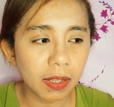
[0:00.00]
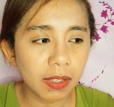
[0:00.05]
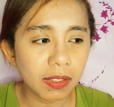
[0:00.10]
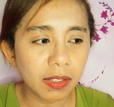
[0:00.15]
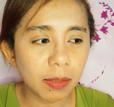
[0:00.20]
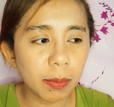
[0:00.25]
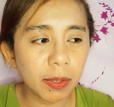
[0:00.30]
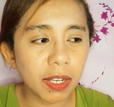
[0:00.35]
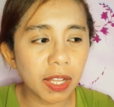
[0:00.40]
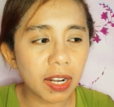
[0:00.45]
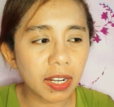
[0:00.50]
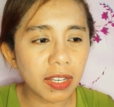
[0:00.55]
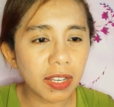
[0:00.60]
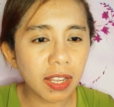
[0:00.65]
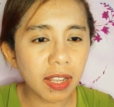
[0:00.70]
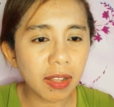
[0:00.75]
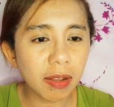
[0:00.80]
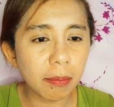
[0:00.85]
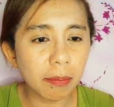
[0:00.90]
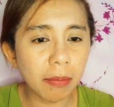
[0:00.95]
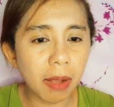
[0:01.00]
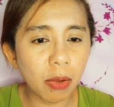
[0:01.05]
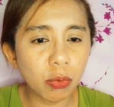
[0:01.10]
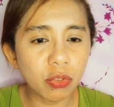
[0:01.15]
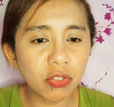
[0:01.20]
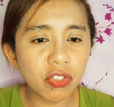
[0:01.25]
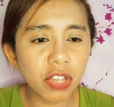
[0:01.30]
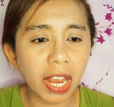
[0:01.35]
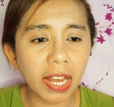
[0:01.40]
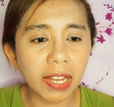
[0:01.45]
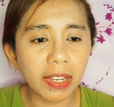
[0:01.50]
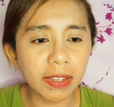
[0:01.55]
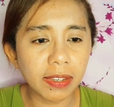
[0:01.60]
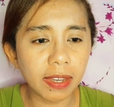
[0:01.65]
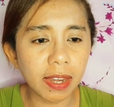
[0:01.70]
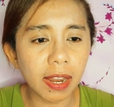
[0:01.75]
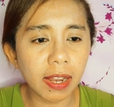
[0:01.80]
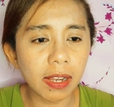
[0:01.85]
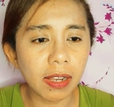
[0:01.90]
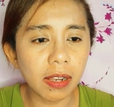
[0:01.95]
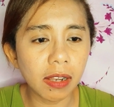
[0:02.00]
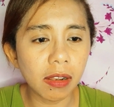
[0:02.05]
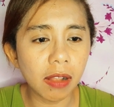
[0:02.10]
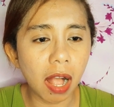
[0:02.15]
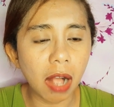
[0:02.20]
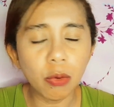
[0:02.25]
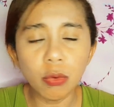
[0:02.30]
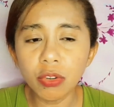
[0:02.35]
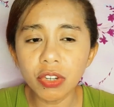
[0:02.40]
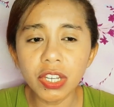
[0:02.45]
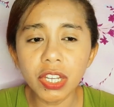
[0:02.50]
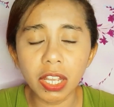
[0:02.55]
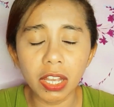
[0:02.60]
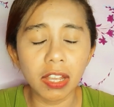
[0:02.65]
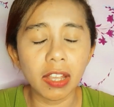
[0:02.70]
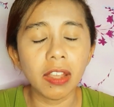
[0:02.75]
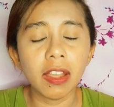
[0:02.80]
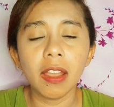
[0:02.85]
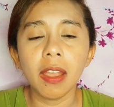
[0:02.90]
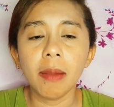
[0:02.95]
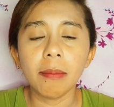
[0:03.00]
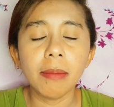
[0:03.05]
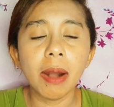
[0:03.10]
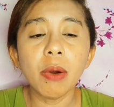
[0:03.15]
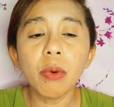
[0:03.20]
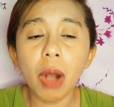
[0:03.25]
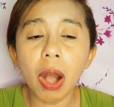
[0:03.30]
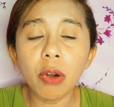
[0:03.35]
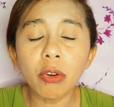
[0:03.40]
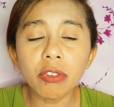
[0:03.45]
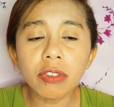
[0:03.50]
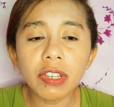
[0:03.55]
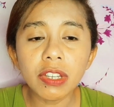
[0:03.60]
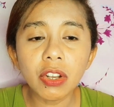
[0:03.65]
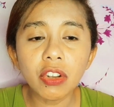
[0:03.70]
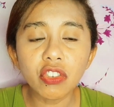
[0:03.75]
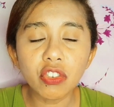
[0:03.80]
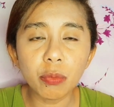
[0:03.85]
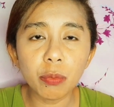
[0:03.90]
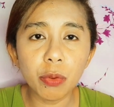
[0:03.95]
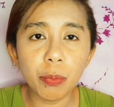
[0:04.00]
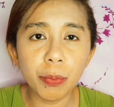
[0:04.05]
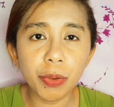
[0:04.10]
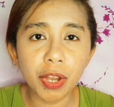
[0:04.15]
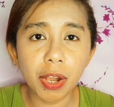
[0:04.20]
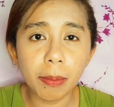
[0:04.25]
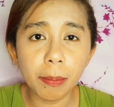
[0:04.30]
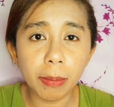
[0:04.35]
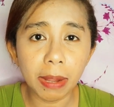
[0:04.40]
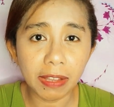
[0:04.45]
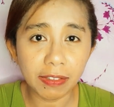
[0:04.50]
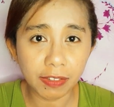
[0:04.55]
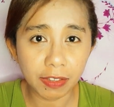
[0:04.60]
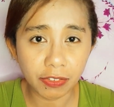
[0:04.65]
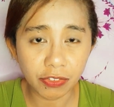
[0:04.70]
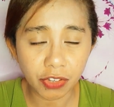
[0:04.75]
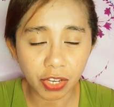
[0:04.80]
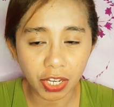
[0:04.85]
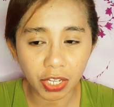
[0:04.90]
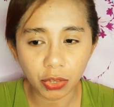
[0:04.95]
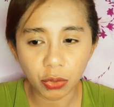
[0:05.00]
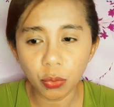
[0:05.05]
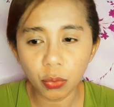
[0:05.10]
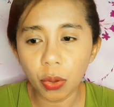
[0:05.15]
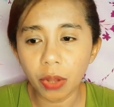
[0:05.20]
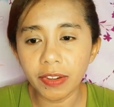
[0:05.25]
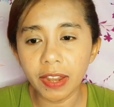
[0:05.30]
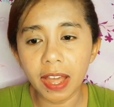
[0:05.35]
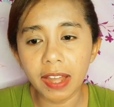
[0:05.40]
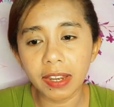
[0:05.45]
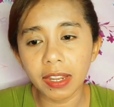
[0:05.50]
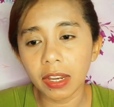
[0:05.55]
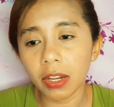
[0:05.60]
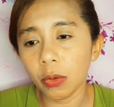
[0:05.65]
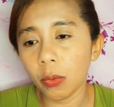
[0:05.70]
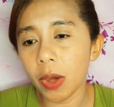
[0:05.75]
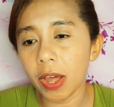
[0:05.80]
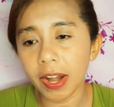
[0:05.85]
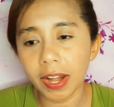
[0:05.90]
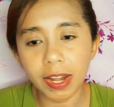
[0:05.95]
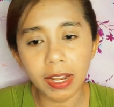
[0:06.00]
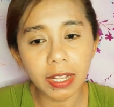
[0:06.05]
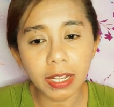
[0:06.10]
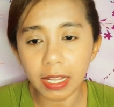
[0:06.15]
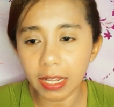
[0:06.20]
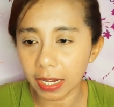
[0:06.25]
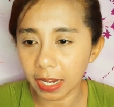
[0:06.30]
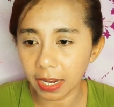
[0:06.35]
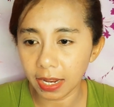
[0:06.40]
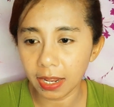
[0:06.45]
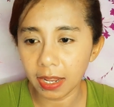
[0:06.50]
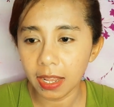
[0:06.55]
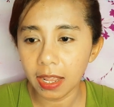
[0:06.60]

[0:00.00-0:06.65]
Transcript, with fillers: sebenarnya mau channel audio eh mau audio subliminal message-nya itu dari luar negeri